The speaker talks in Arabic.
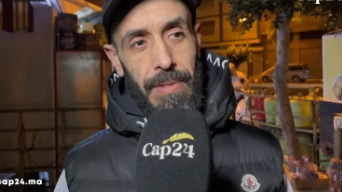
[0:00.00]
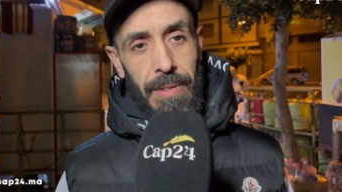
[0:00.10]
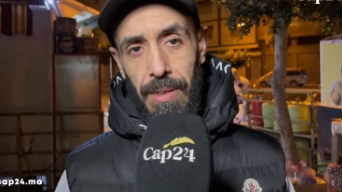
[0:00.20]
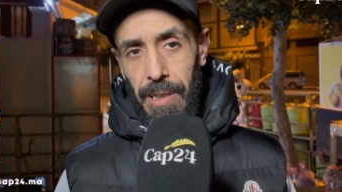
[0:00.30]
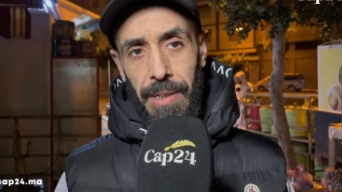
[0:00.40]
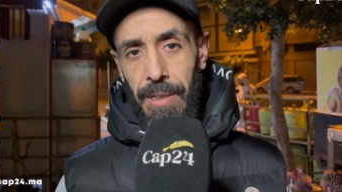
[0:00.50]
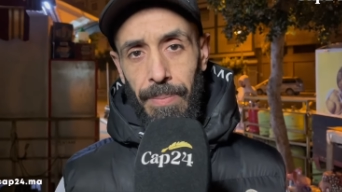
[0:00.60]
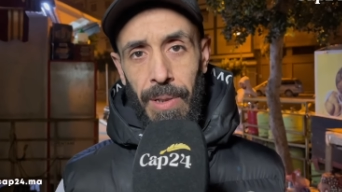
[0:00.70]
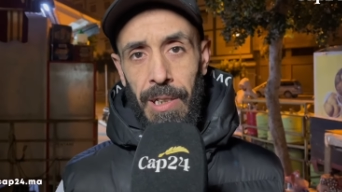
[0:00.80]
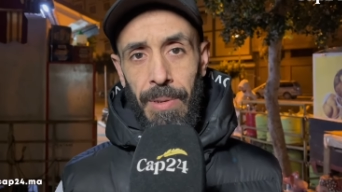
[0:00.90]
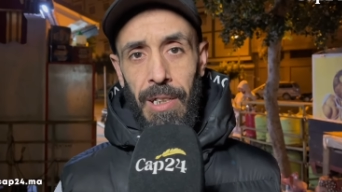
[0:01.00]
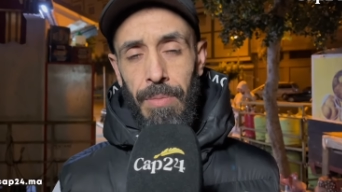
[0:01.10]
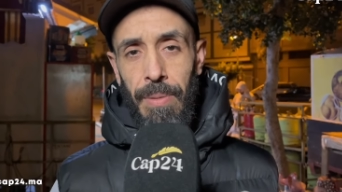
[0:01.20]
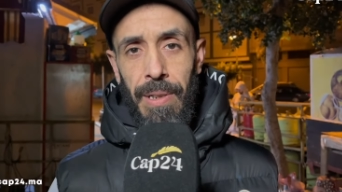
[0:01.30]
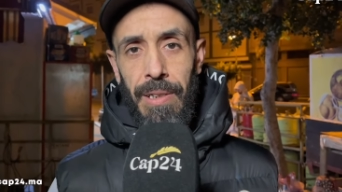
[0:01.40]
آه، انا الطبل يبقى علاش
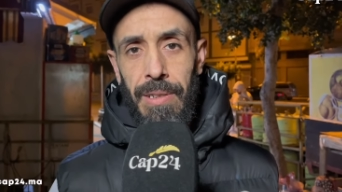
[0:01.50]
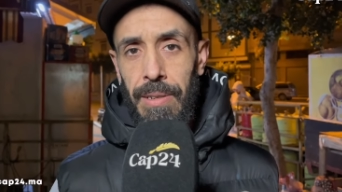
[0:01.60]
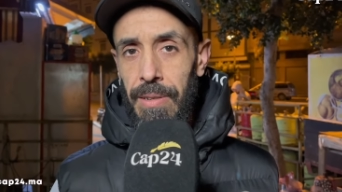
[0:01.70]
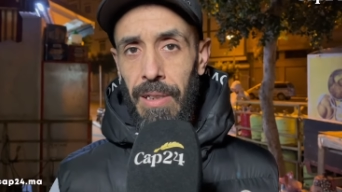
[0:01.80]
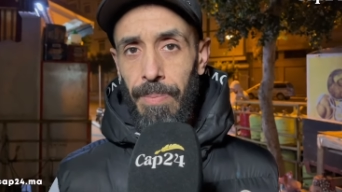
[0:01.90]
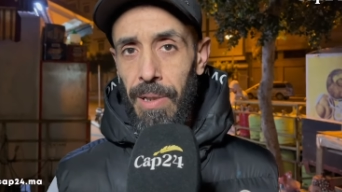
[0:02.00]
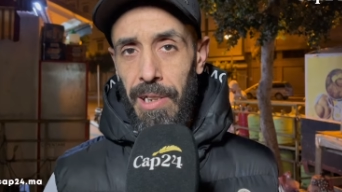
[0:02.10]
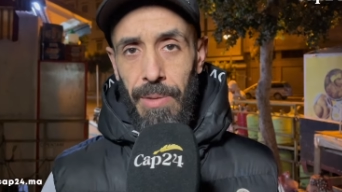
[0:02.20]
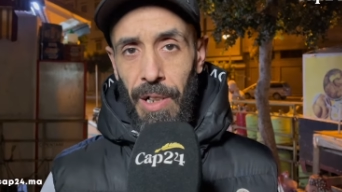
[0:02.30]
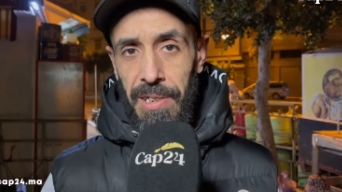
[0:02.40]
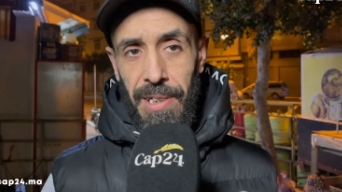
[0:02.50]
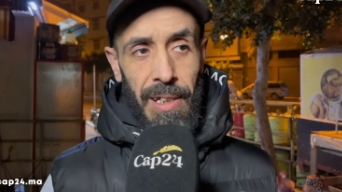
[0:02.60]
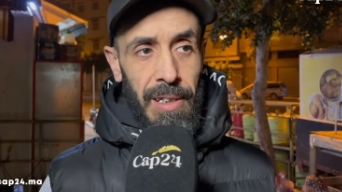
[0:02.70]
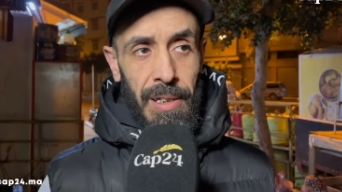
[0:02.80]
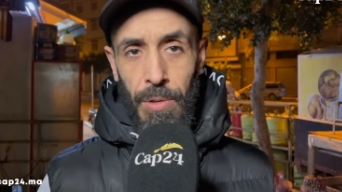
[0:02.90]
ما يبقاش الطبل كيجي واحد الساعه
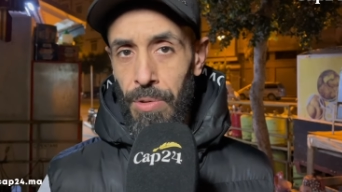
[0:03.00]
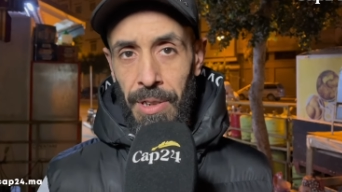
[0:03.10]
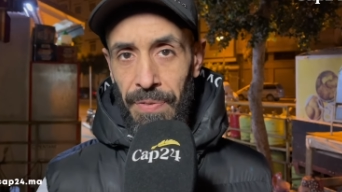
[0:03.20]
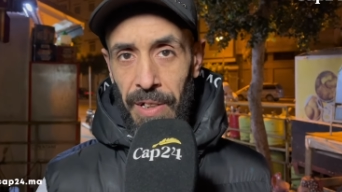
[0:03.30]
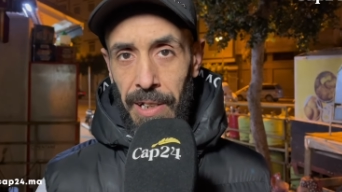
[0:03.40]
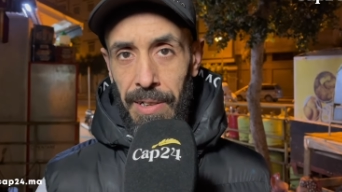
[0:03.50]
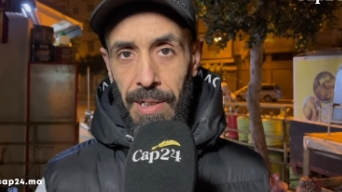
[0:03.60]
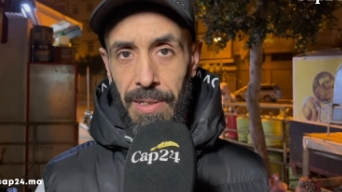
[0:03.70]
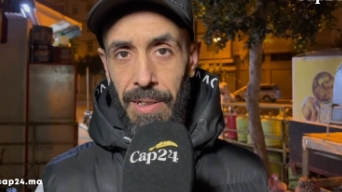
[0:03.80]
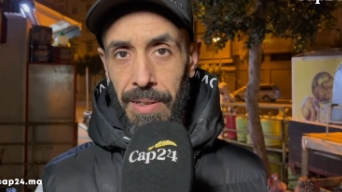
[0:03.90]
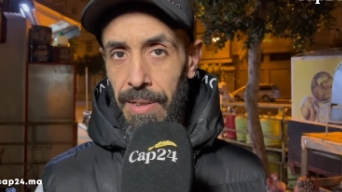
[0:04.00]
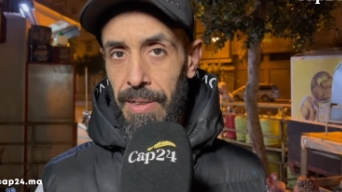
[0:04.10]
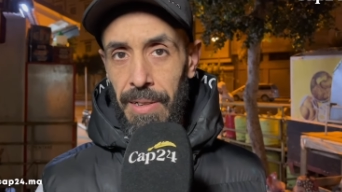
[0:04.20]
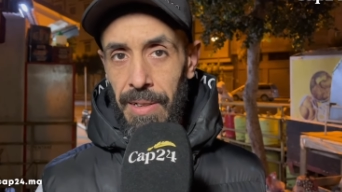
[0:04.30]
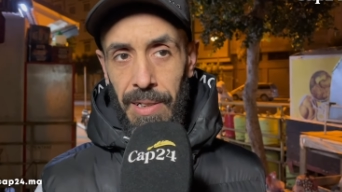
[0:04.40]
اللي كنكونوا حنا فايقين اصلا
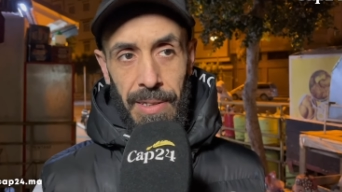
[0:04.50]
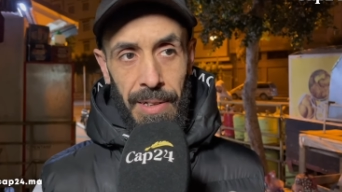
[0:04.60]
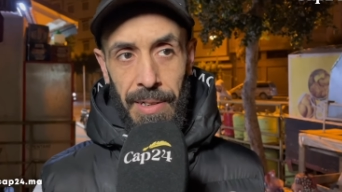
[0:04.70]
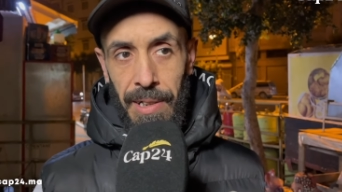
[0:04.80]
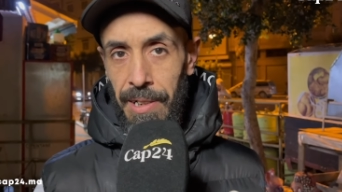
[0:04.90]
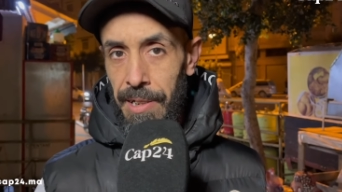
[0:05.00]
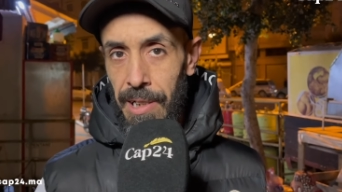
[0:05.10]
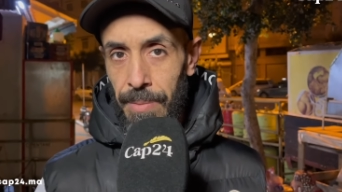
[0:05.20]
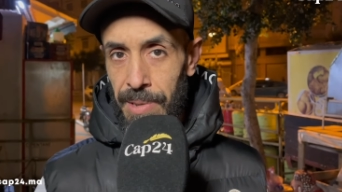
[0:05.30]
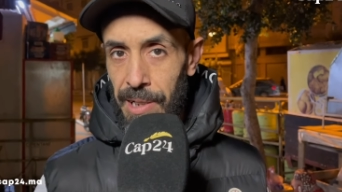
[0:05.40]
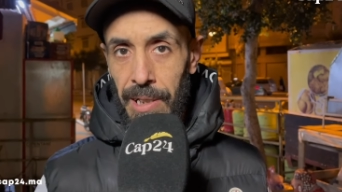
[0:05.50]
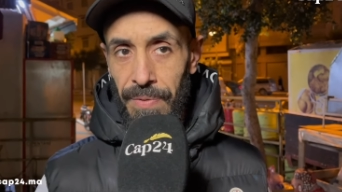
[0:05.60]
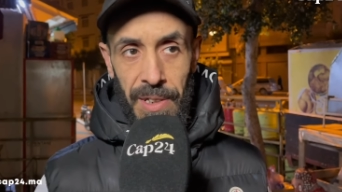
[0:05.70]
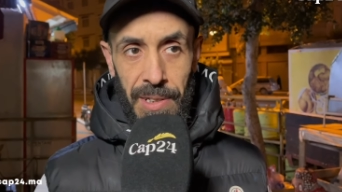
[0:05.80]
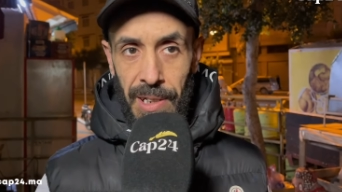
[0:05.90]
اصلا يعني حنايا مزيانه
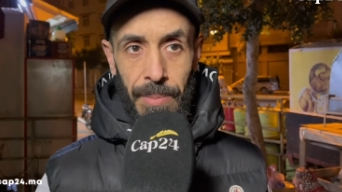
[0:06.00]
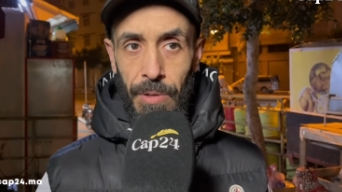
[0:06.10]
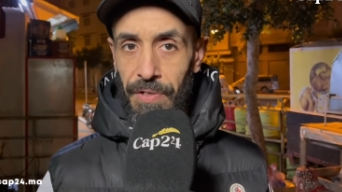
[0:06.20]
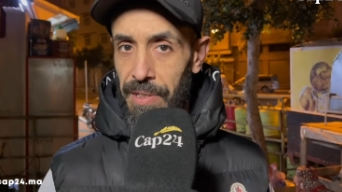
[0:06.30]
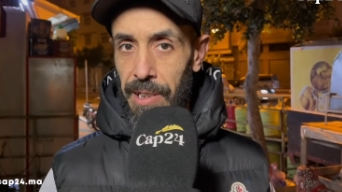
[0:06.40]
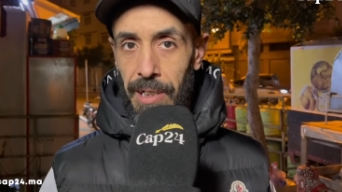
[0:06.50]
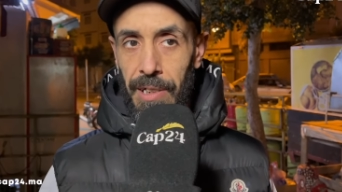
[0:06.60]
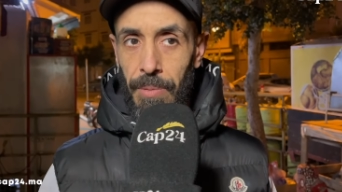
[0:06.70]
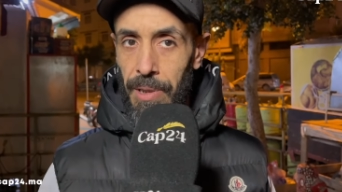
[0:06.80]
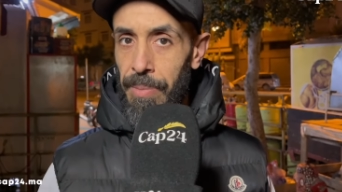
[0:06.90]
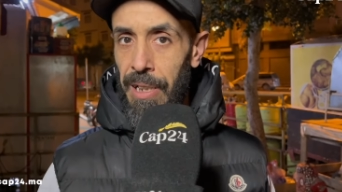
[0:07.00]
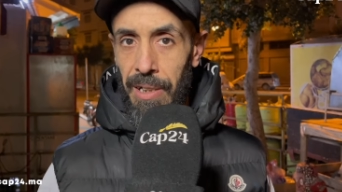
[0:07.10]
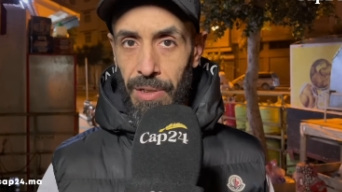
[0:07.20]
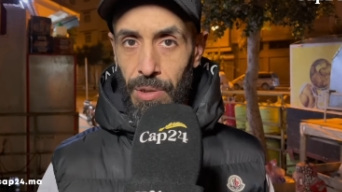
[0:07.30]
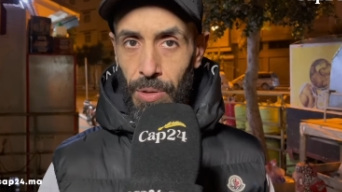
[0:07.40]
في الاسلام وفي الدين ان بنادم
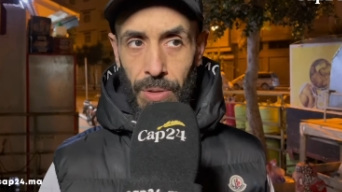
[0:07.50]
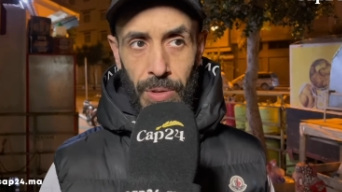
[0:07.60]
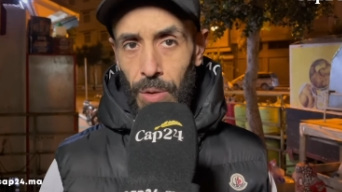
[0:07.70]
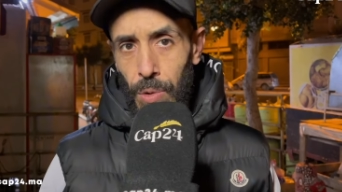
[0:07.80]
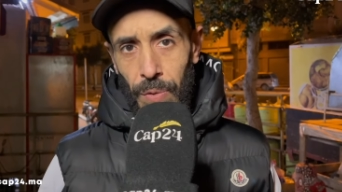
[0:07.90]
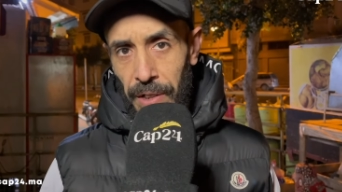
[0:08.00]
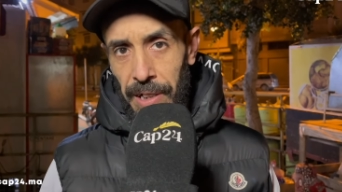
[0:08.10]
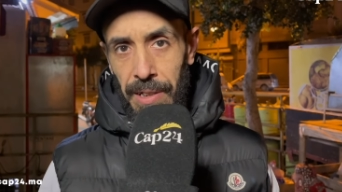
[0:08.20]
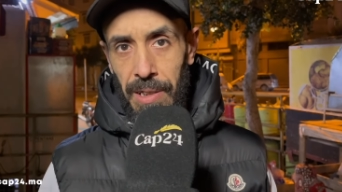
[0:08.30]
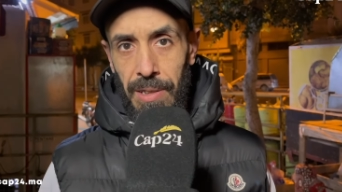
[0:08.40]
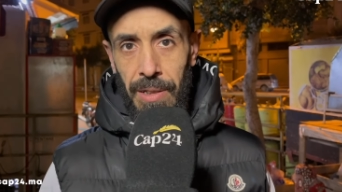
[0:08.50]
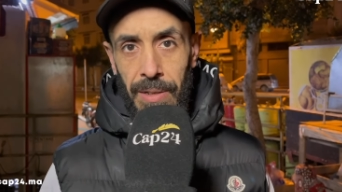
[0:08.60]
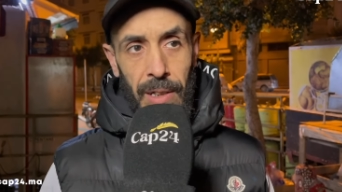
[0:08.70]
اخر السحور وكنكونوا فايقين اصلا